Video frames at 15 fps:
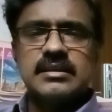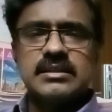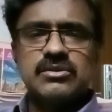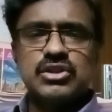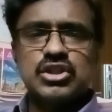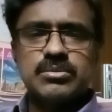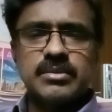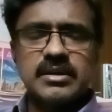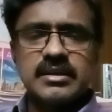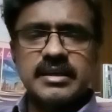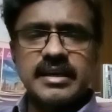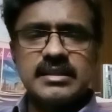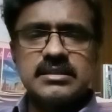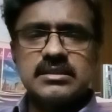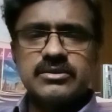இது விஷயமா
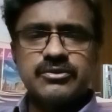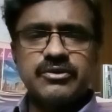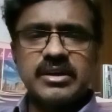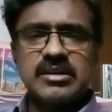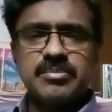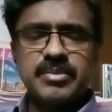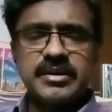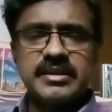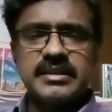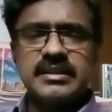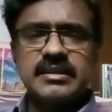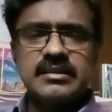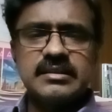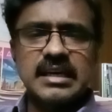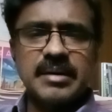கேஸ் ஃபைல் பண்ணி
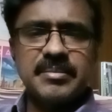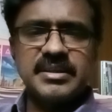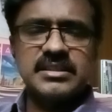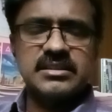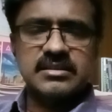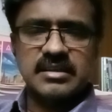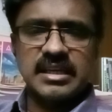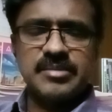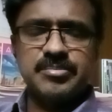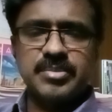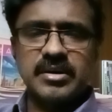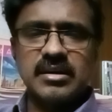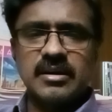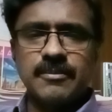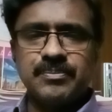டேமேஜஸ் கிளைம்
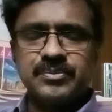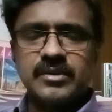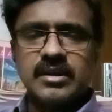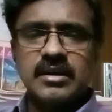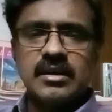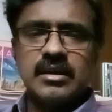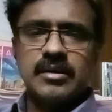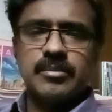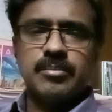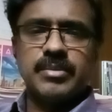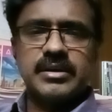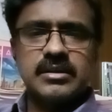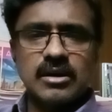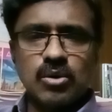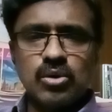பண்ணலாம்
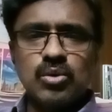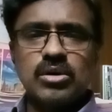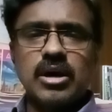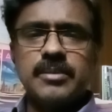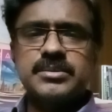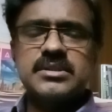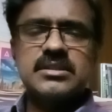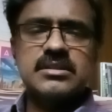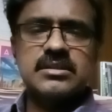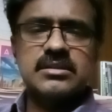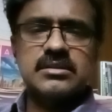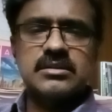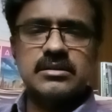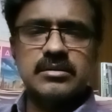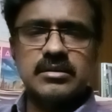பட் அவங்களுக்கு ஒரு ஆப்ஷன்ஸ்
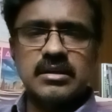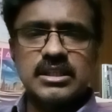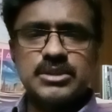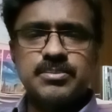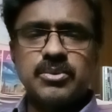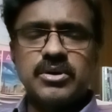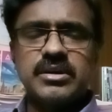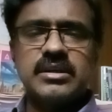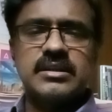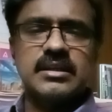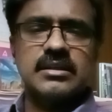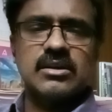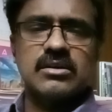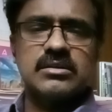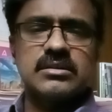இருக்குது
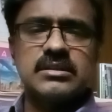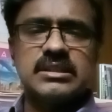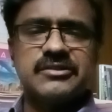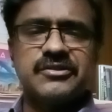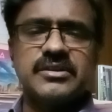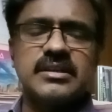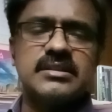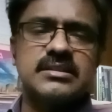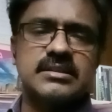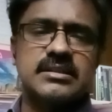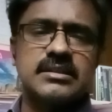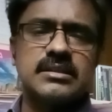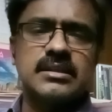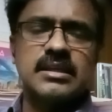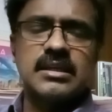ரெஸ்பாண்ட் அதாவது
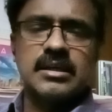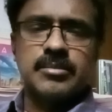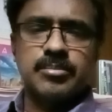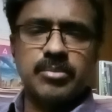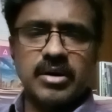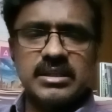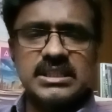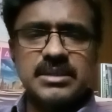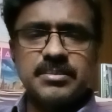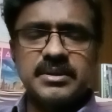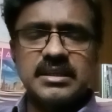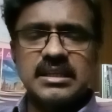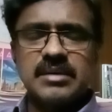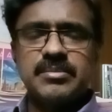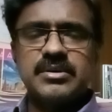டிஃபெண்ட்ஸ்க்கு
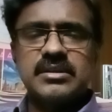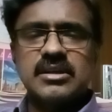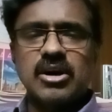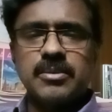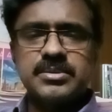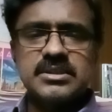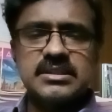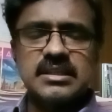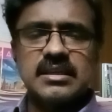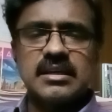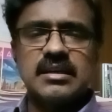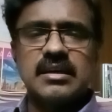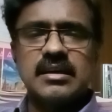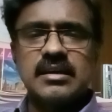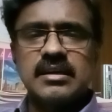பாதிக்கப்பட்ட நபருக்கு ஆப்ஷன்ஸ்
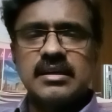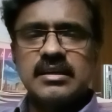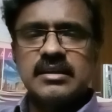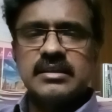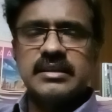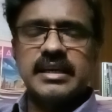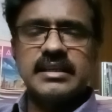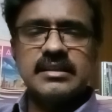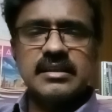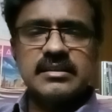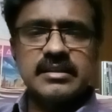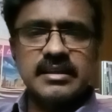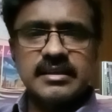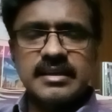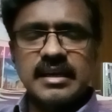என்னென்னா
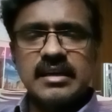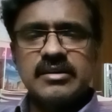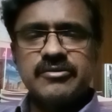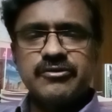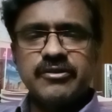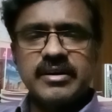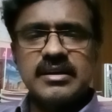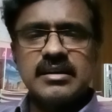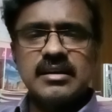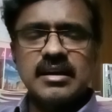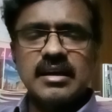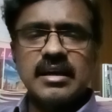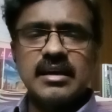எய்தர் தே கேன் ஃபைல்